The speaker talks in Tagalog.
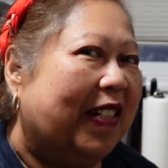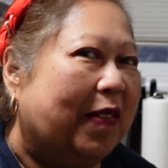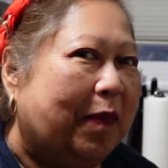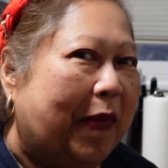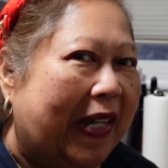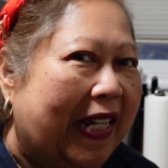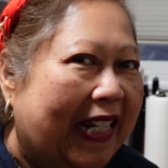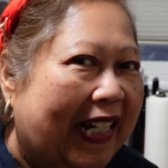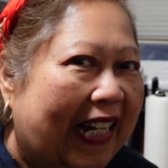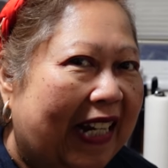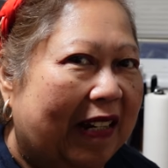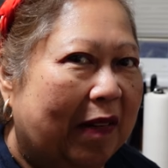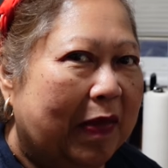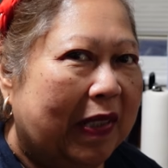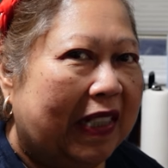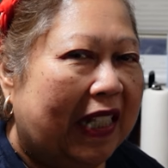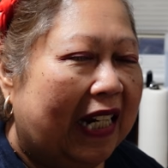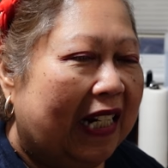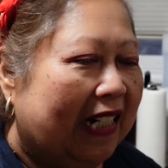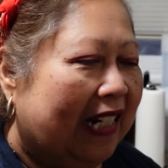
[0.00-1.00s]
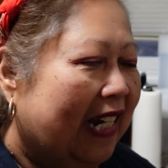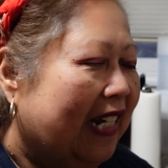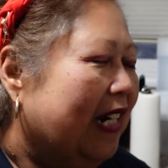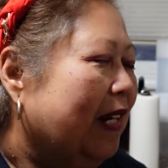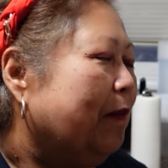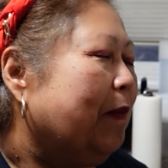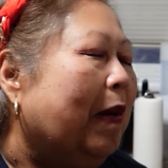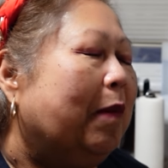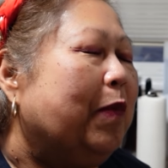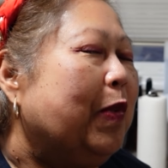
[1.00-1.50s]
Nagpahinga kami talaga.
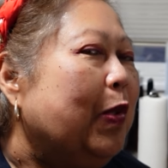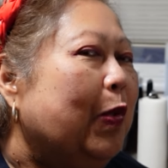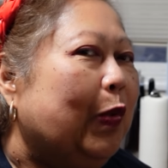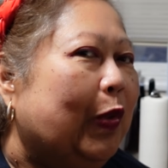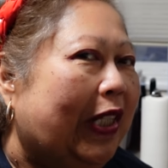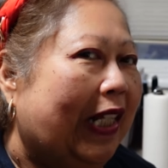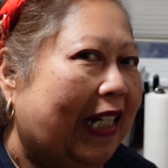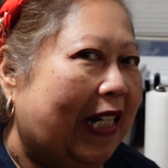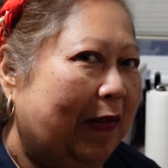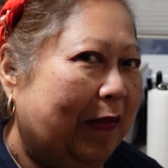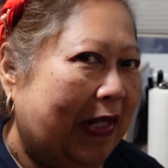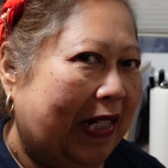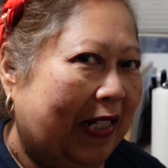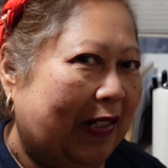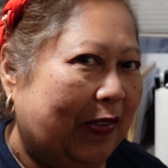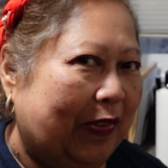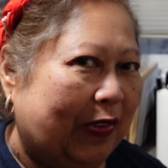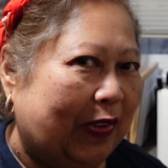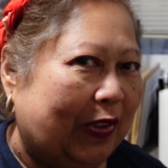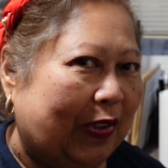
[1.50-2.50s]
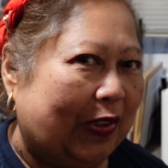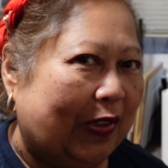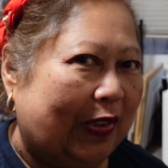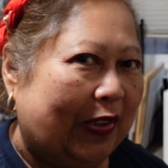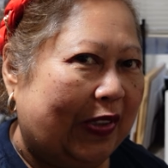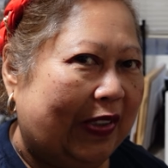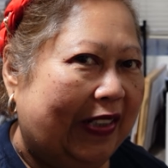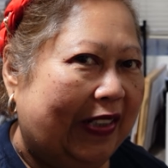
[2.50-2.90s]
Nagpa-beauty kami ng gusto.